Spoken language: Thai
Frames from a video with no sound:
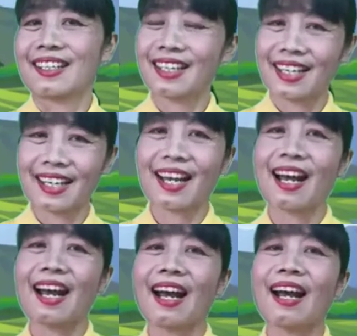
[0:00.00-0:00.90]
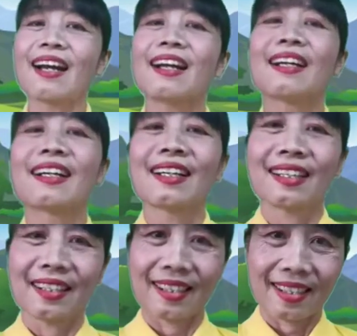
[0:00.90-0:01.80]
เด็กๆขา
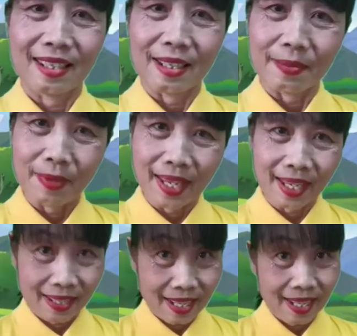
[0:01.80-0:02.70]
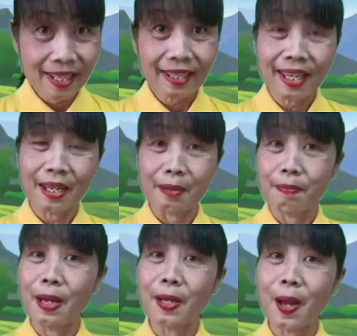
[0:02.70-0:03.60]
เพลงนี้เด็
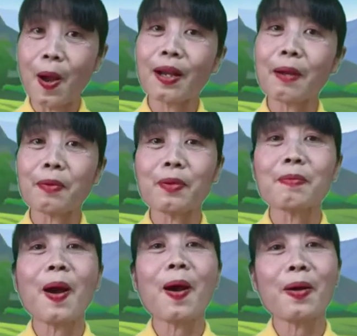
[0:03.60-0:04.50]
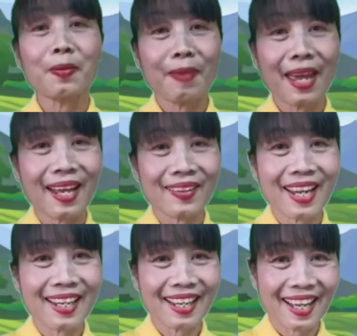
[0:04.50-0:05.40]
กๆ ไปร้องกับคุณพ่อคุณแม่ก็
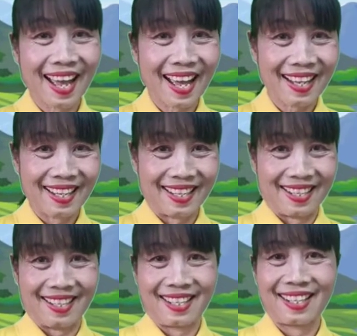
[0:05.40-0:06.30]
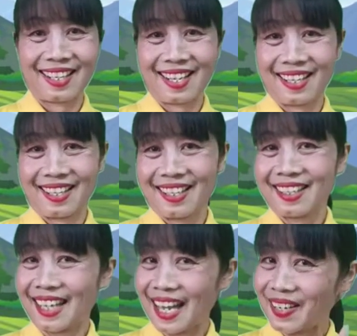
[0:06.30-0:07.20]
ได้นะคะ เด็
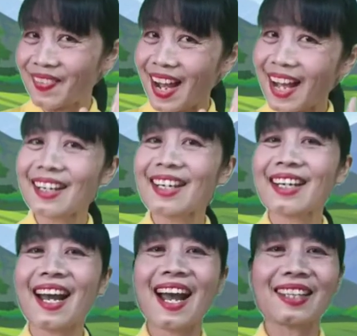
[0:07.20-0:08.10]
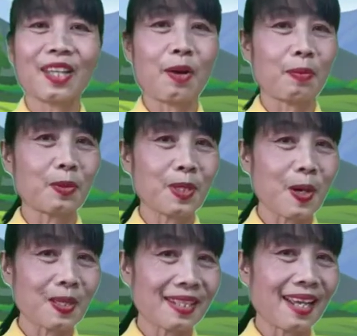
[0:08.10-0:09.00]
กๆ เก่งมากเลยค่ะตอบผู้ช่
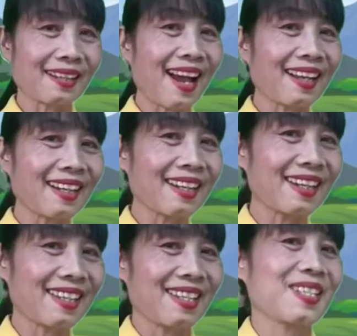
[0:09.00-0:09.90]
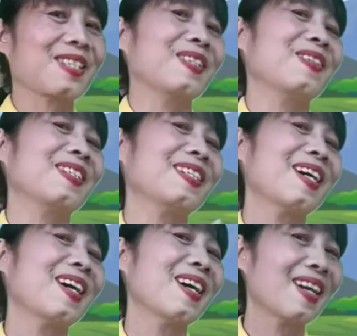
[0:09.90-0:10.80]
อเสียงดังเลย สุด
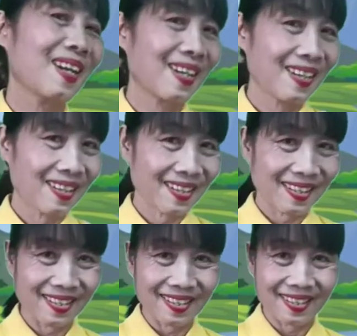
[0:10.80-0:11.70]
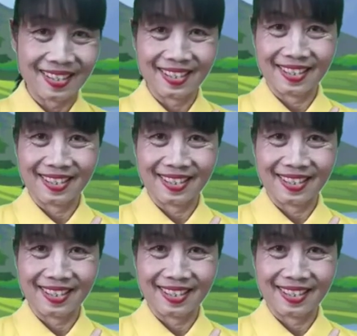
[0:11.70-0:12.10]
ยอด